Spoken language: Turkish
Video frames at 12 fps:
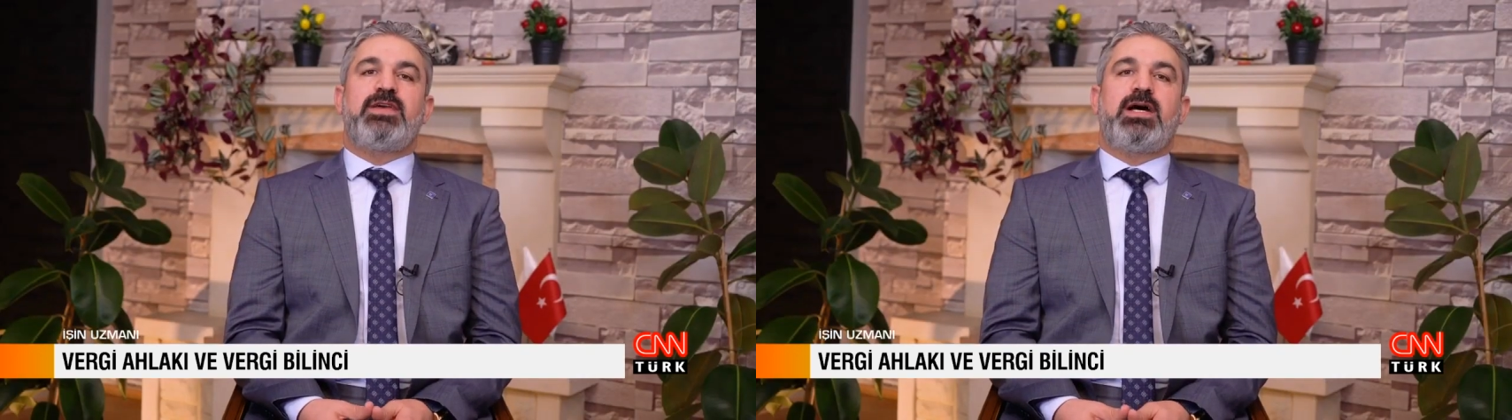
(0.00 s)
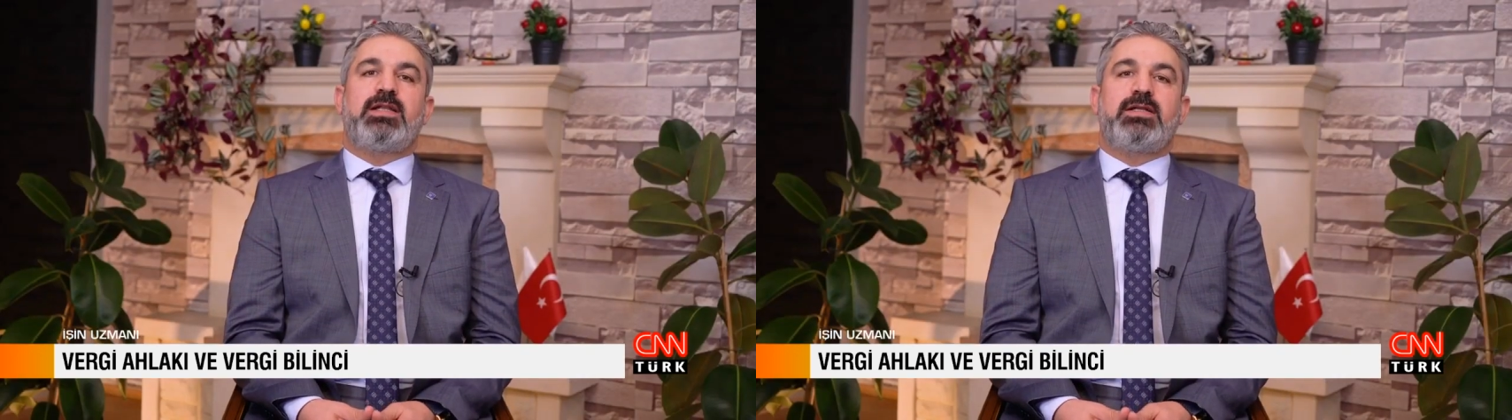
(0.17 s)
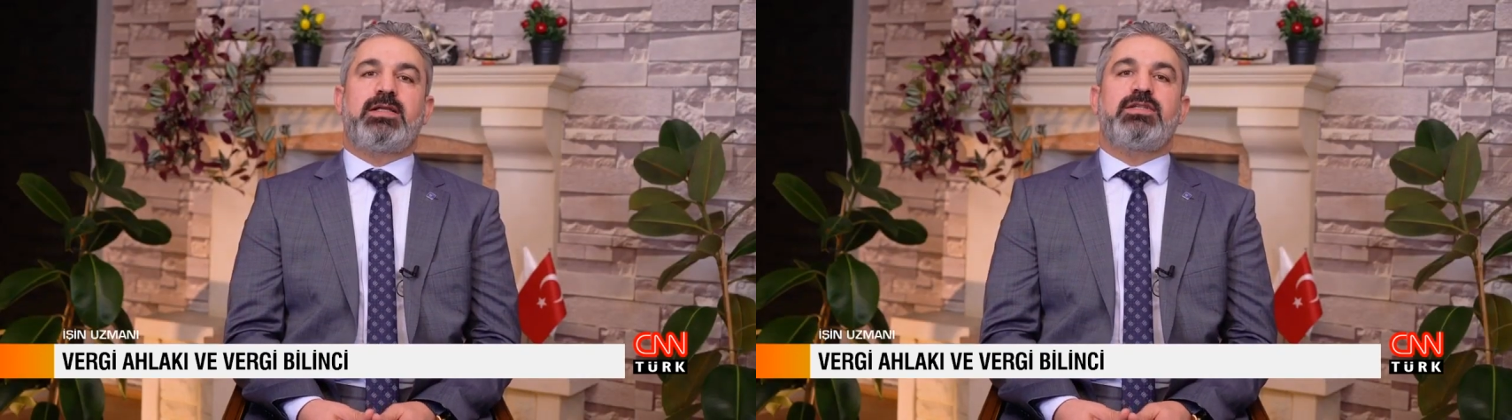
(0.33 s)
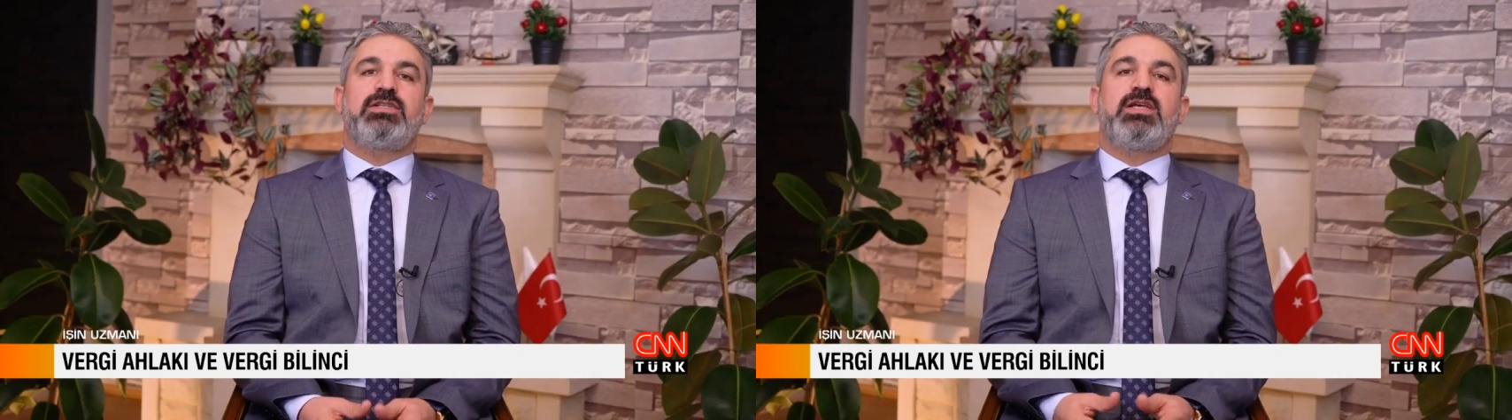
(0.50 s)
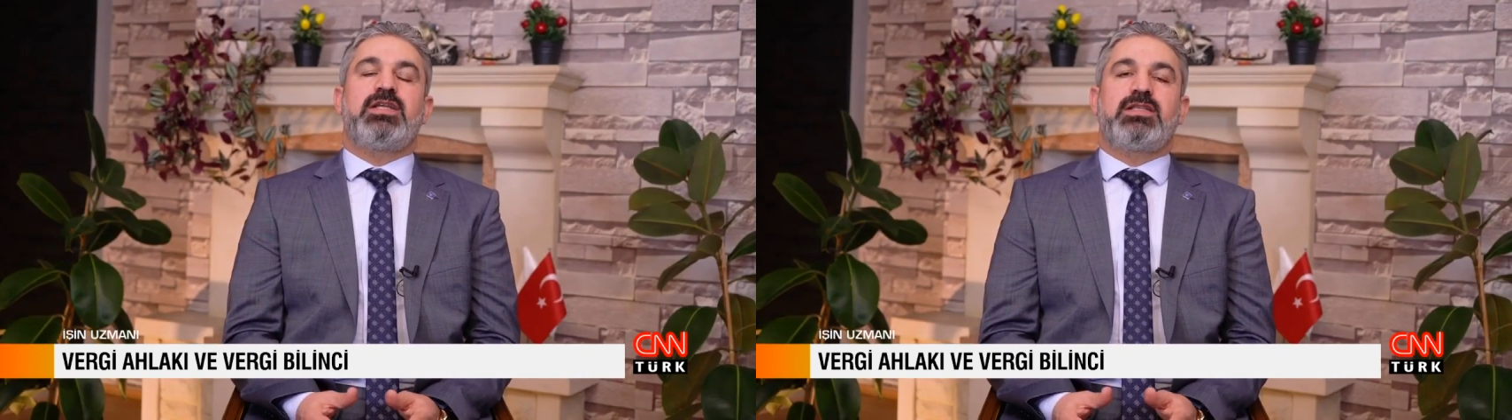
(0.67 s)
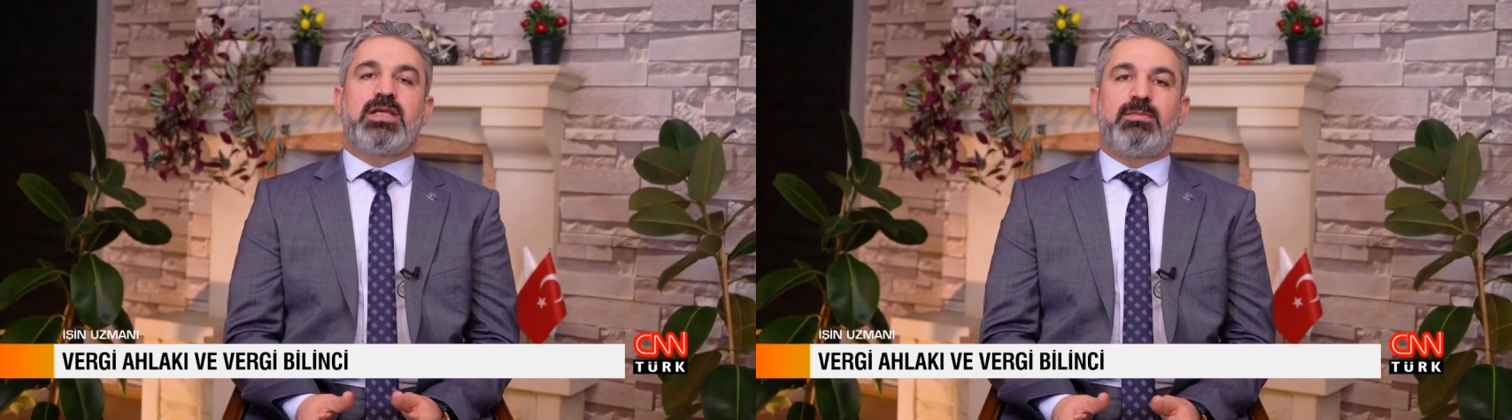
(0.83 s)
ve algıların
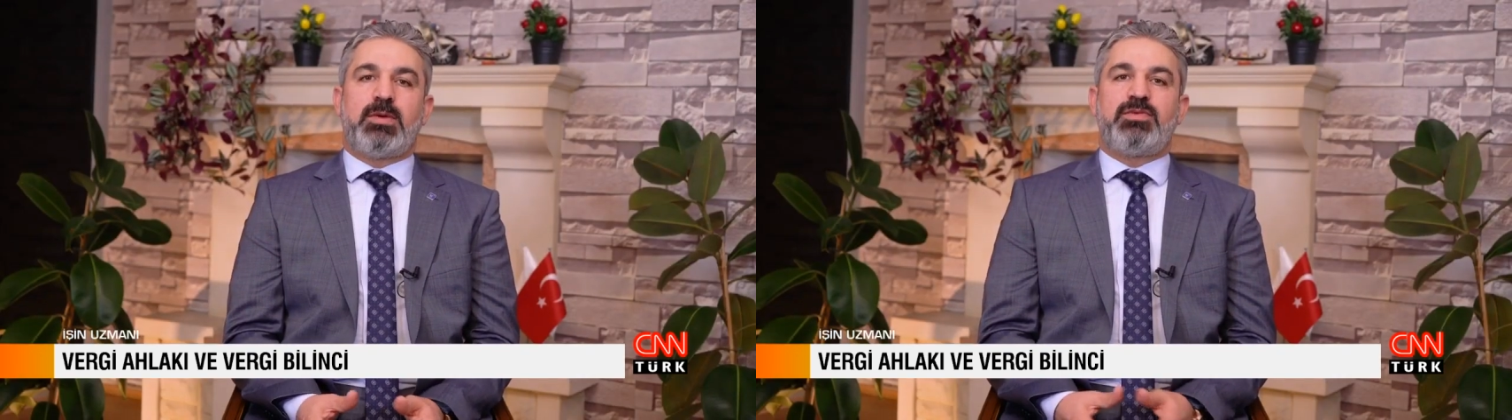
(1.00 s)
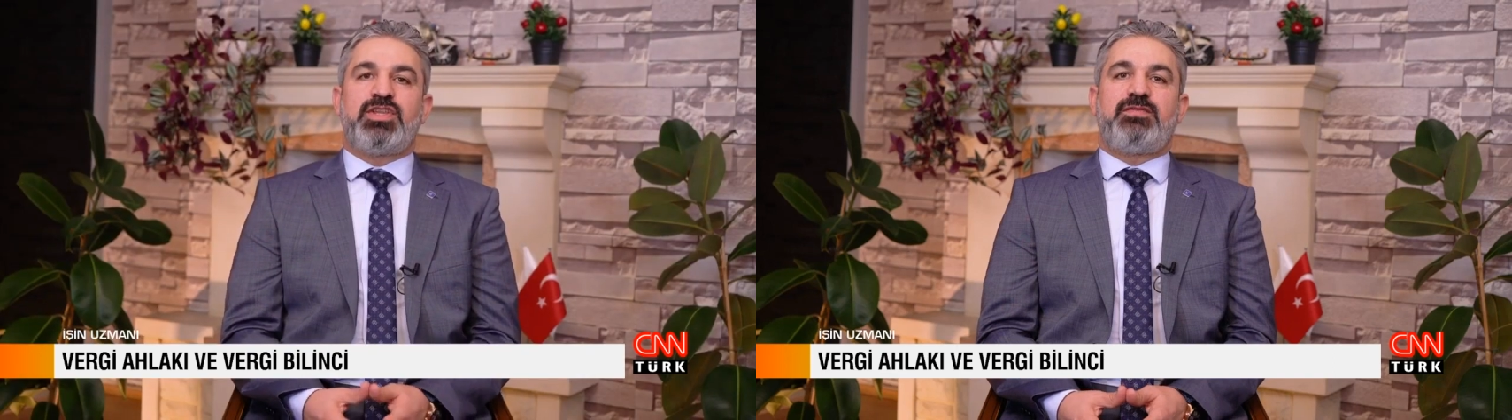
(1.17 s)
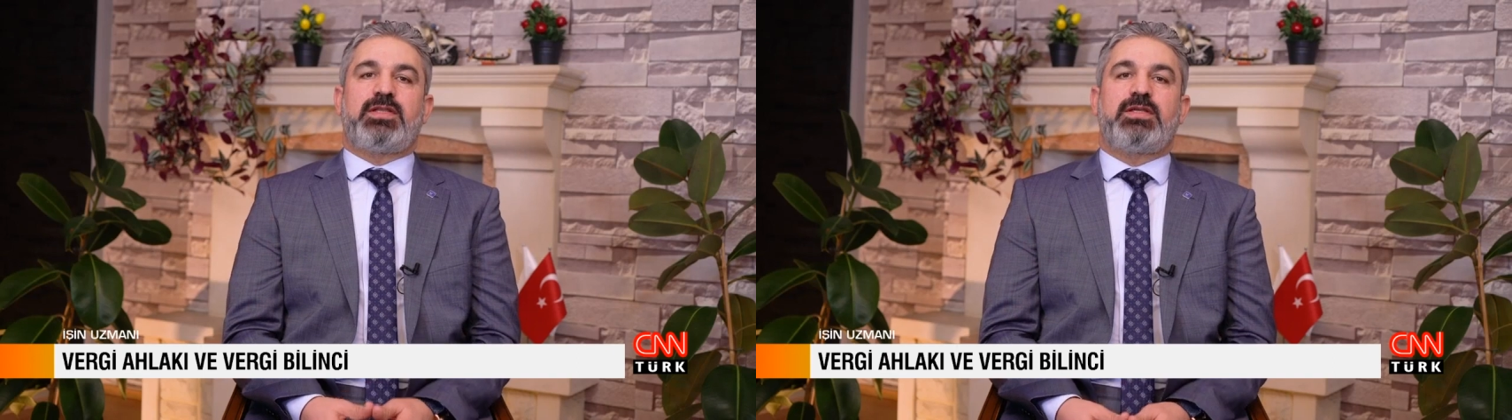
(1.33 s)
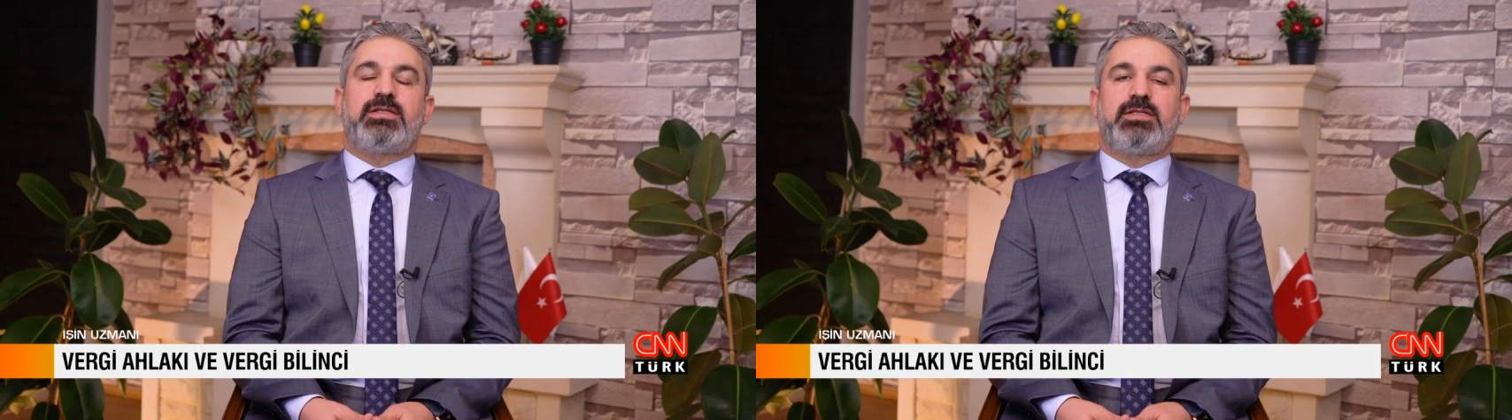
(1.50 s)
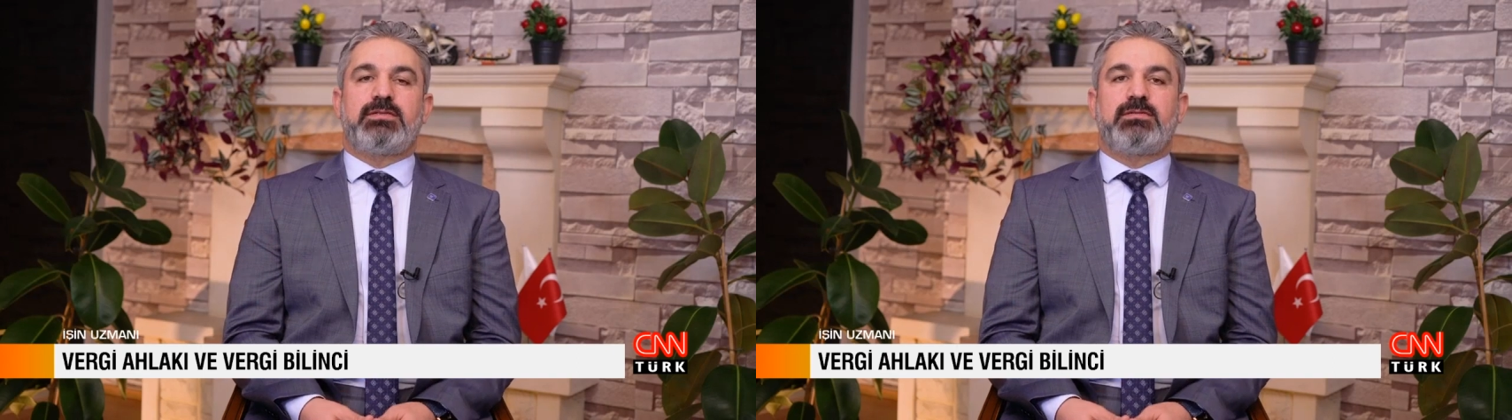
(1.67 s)
tamamını ifade eder.